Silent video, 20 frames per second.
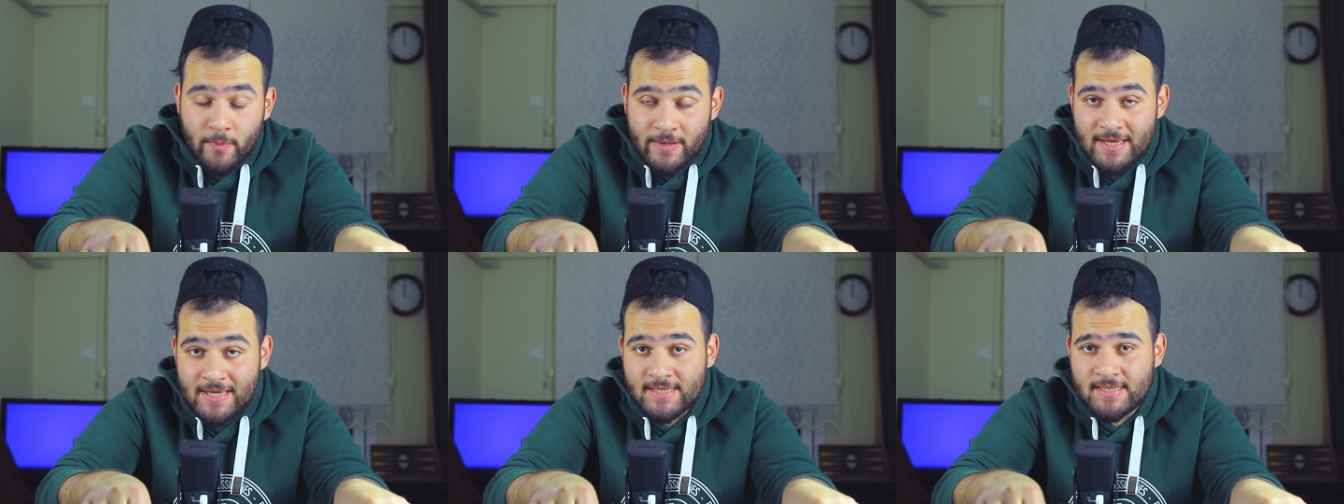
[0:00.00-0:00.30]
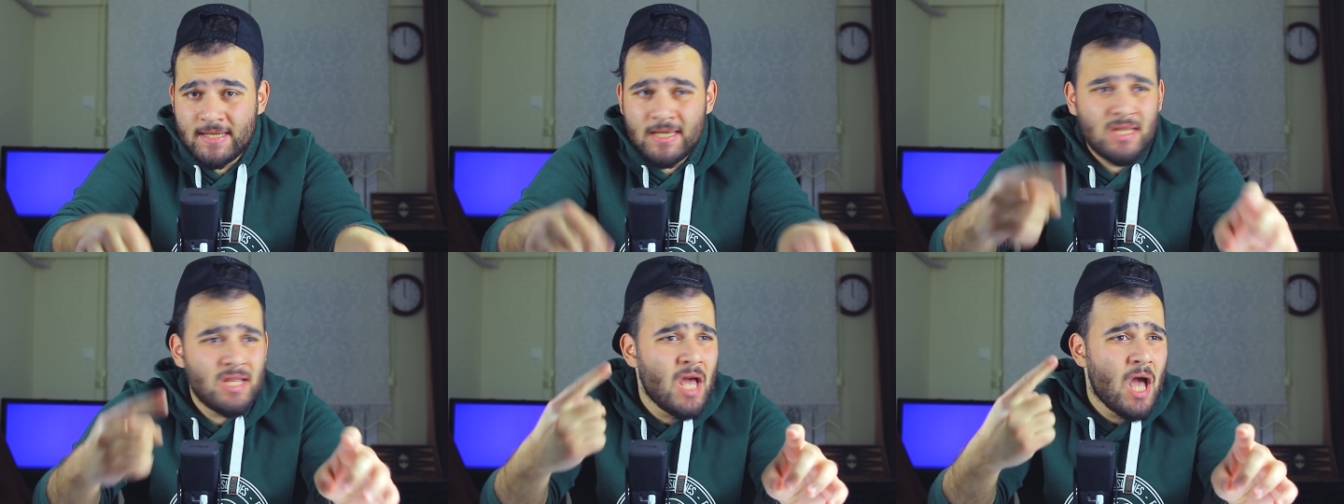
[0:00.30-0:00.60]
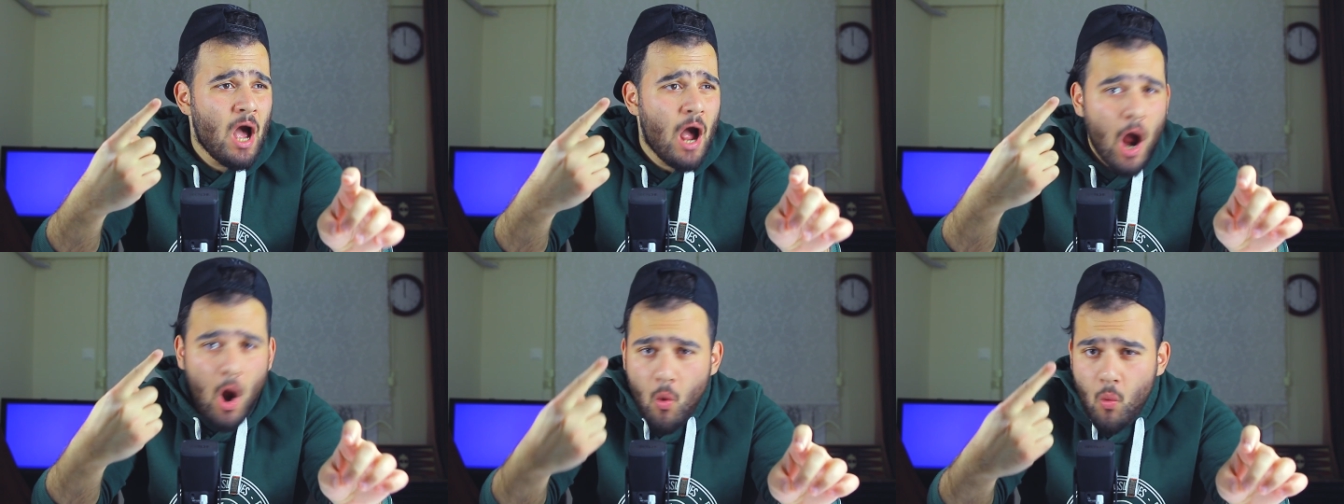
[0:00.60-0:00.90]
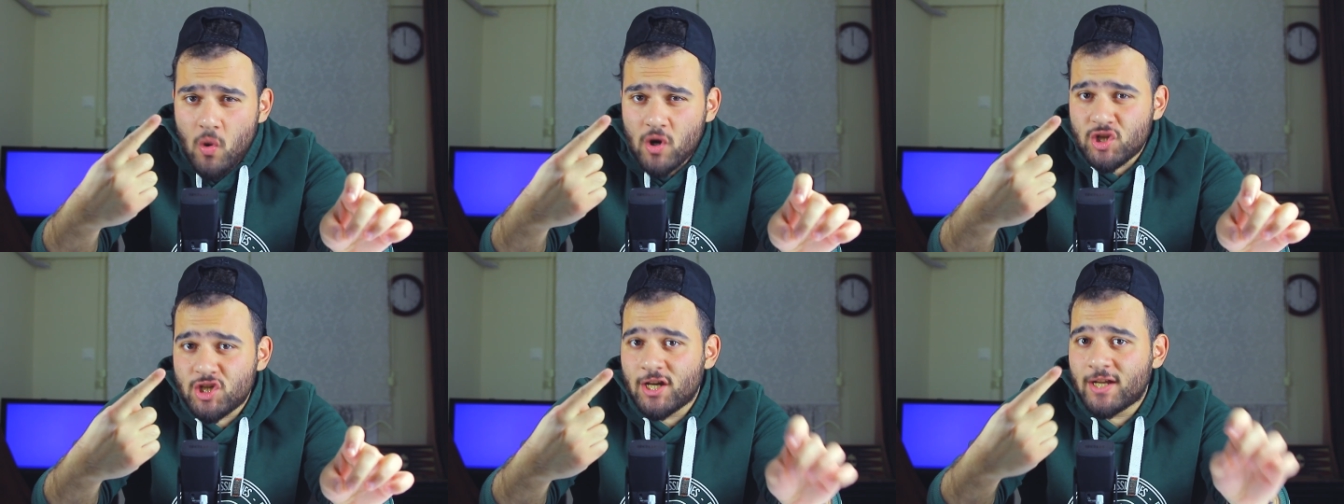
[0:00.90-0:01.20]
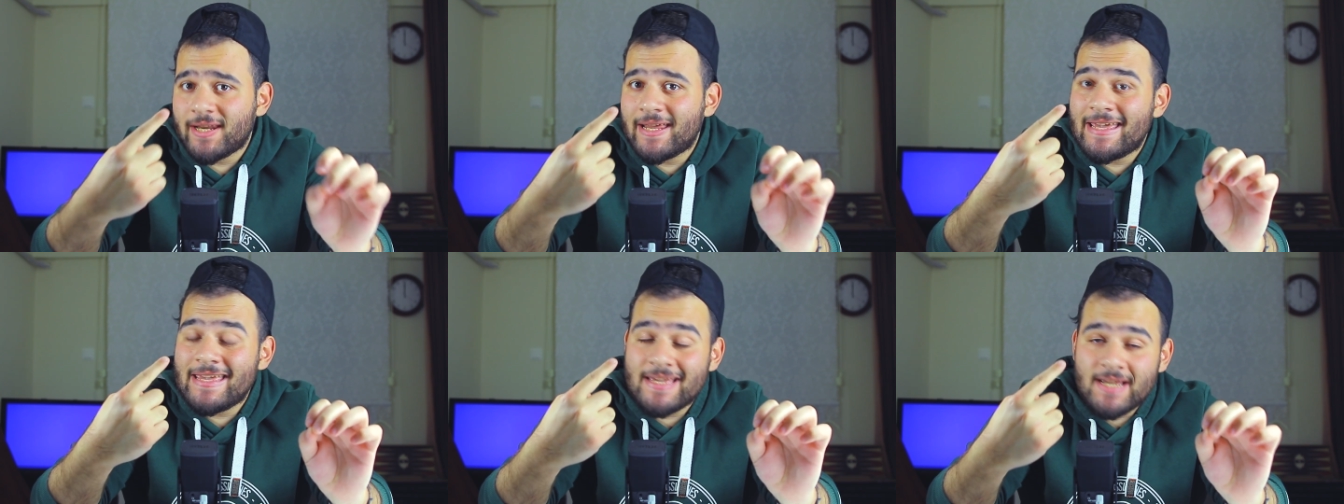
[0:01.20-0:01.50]
مميزين اول
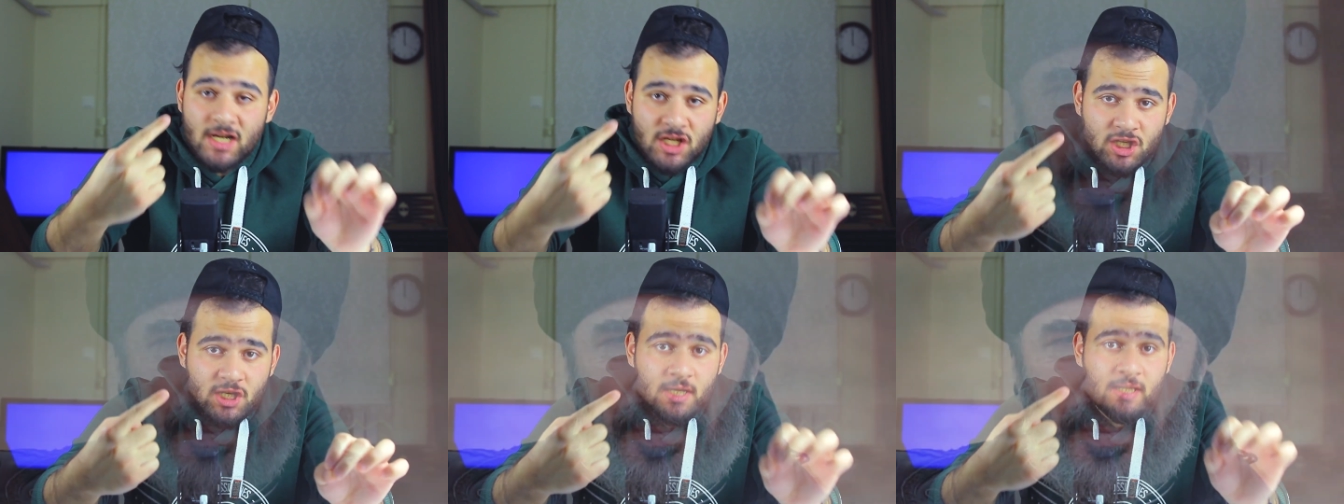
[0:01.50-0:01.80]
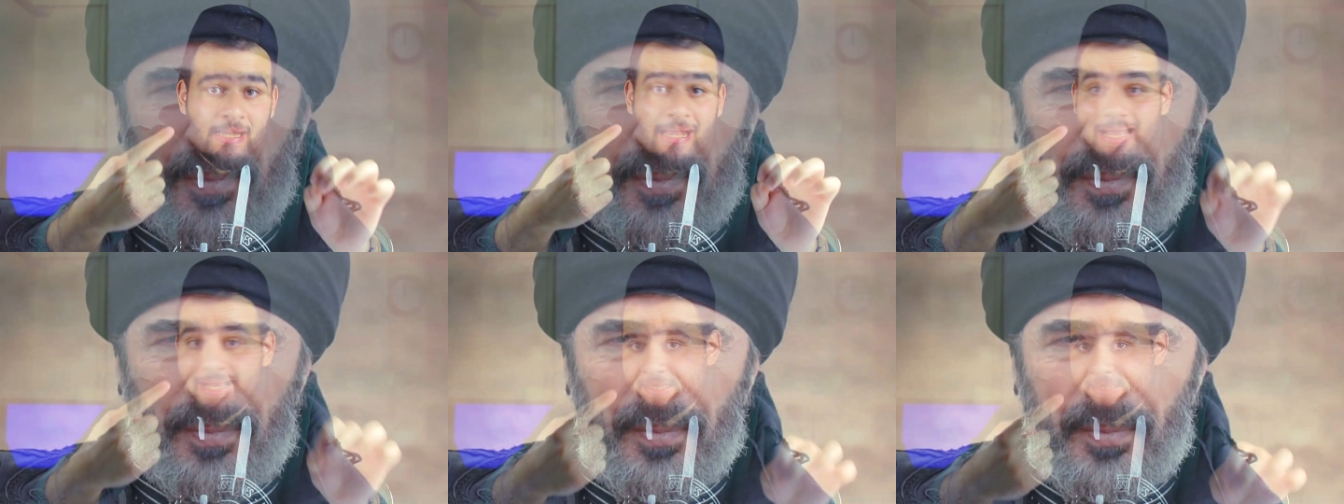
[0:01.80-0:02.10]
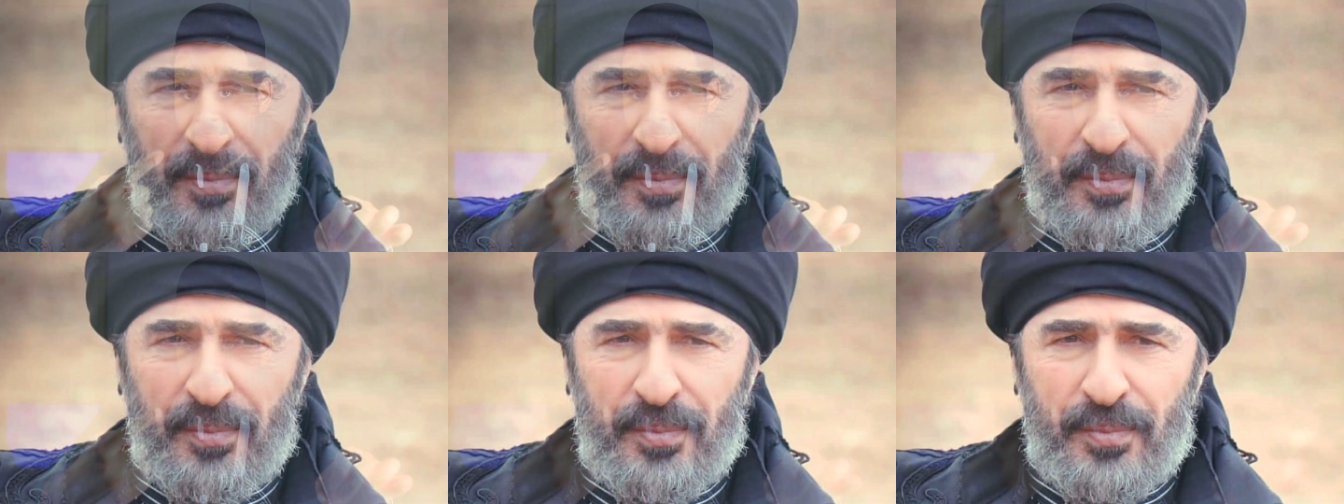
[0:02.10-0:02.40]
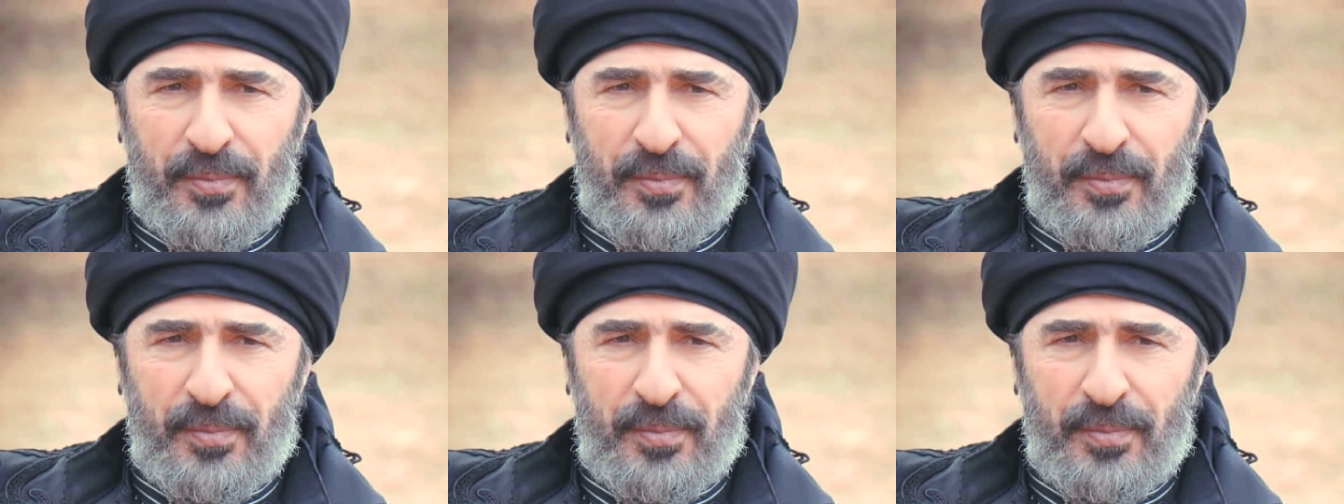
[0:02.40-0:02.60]
شغله هي رشيد عساف